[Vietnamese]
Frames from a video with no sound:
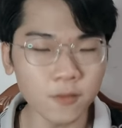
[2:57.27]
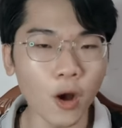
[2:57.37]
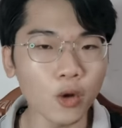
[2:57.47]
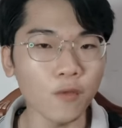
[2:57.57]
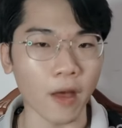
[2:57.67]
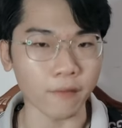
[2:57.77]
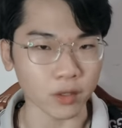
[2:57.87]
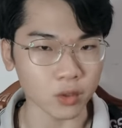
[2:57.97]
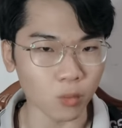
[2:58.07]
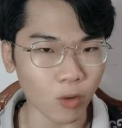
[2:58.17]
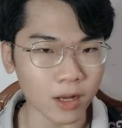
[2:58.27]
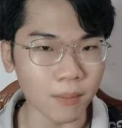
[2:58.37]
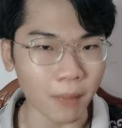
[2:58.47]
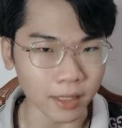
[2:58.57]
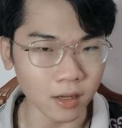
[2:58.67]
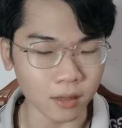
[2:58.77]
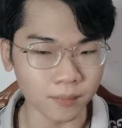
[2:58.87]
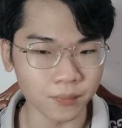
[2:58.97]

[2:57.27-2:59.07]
phối của vạn vật xung quanh lên bản thân,